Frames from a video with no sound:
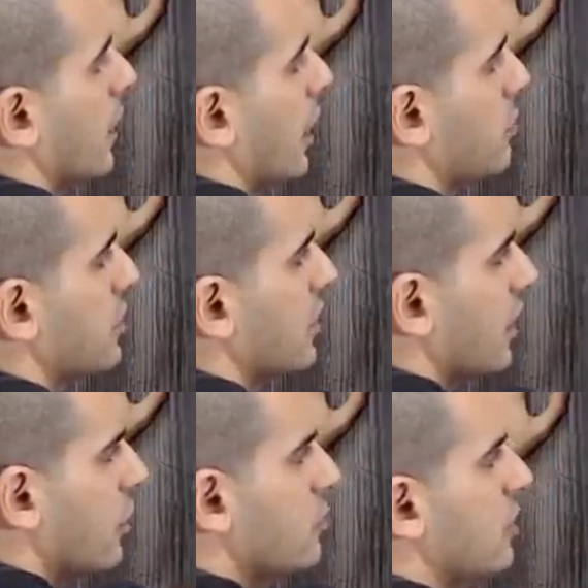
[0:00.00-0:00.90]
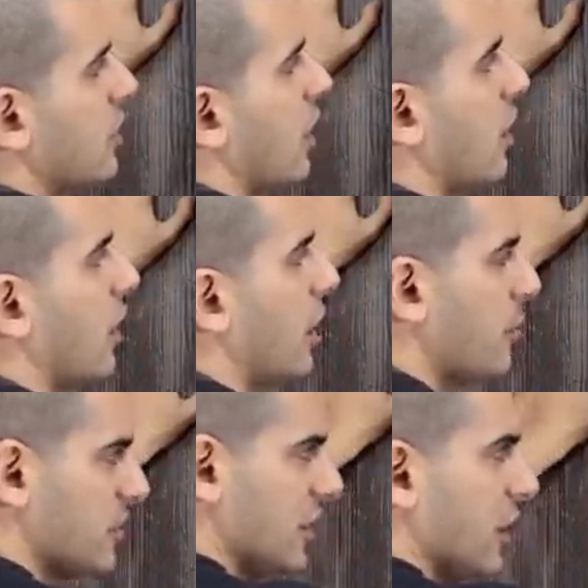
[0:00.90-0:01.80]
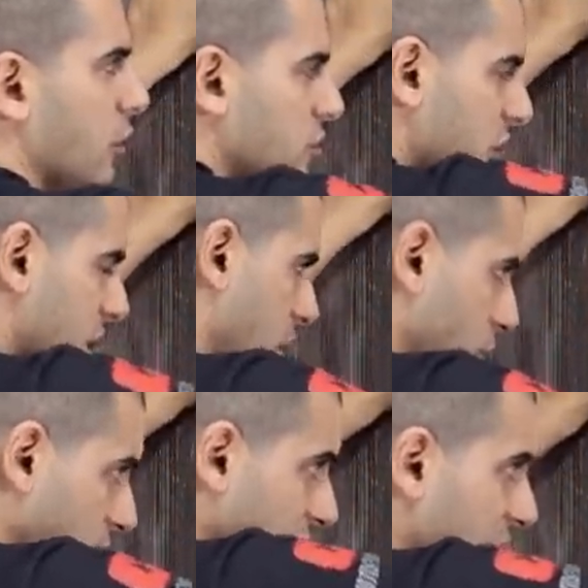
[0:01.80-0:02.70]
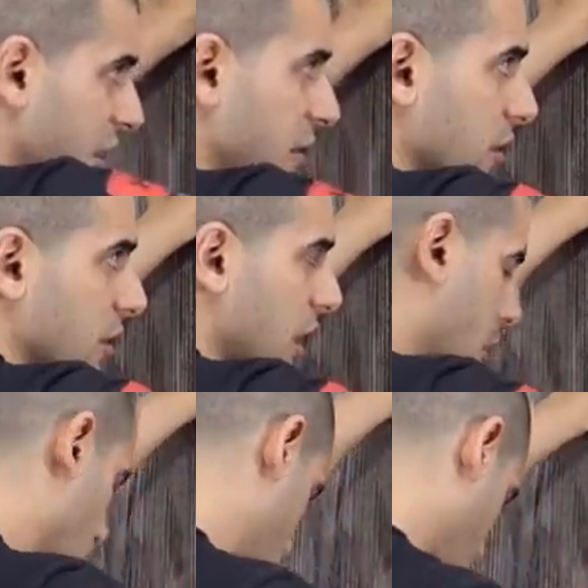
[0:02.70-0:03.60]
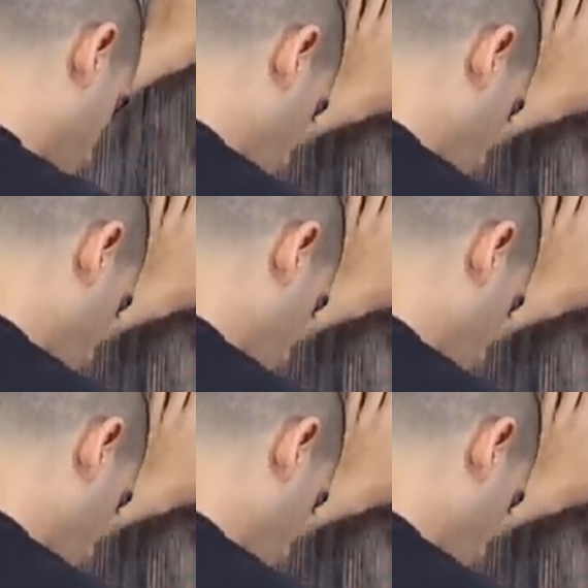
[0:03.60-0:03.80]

Era pra você estar tá aqui onde você tá. Era pra você estar tá aqui onde, você, onde ele tava. O que, que aconteceu?